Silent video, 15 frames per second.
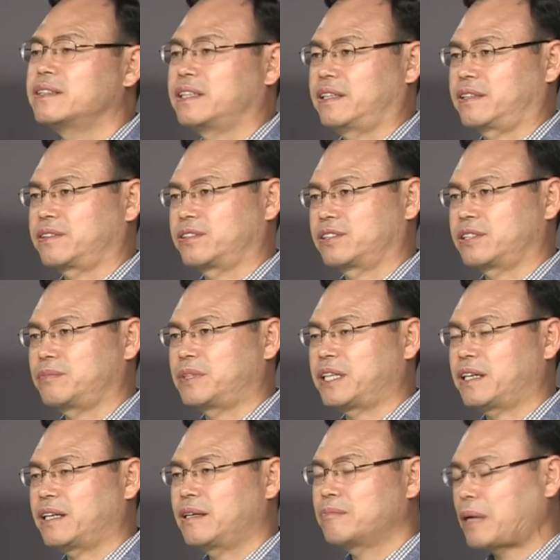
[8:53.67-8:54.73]
예,
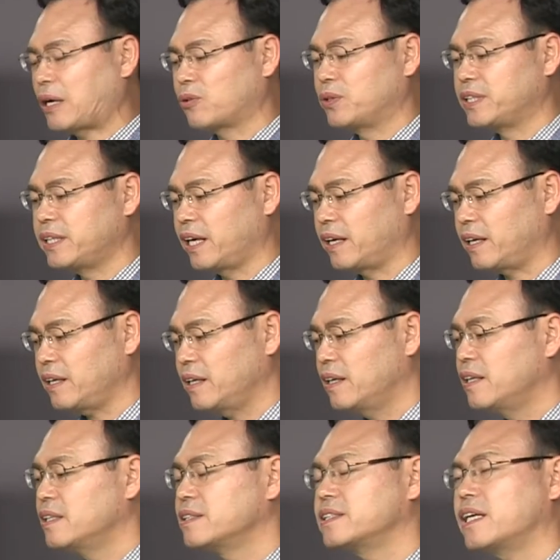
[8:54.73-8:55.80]
그렇습니다. 바로 이게
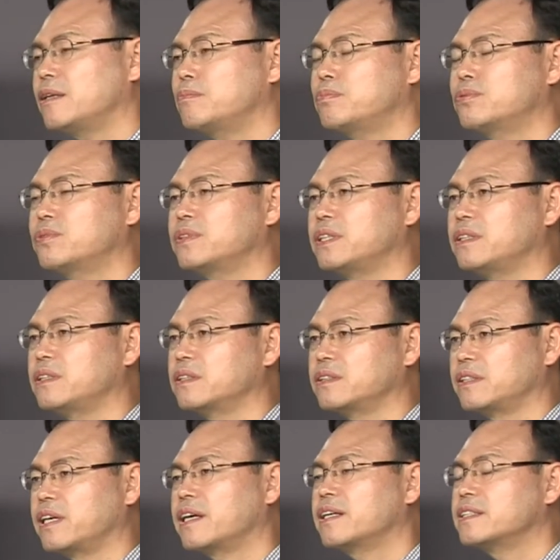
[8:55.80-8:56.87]
셀프
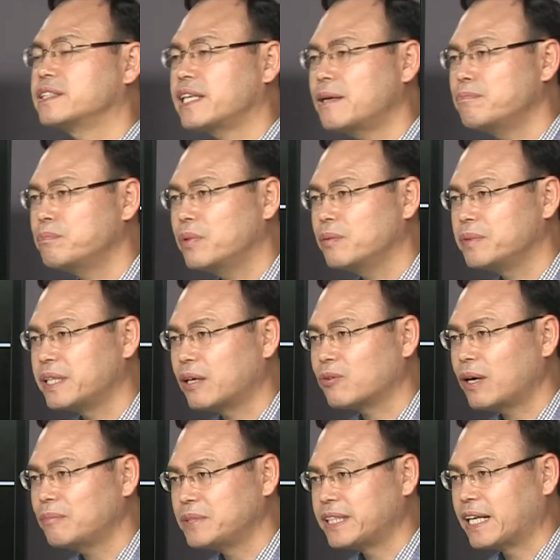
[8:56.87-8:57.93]
리더들의
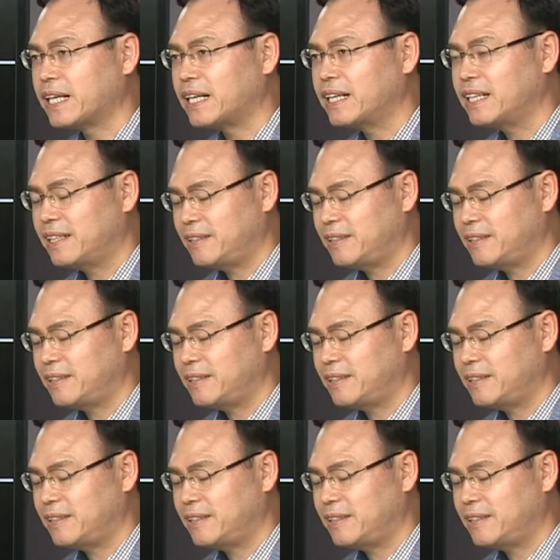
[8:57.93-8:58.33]
셈법이라고 합니다.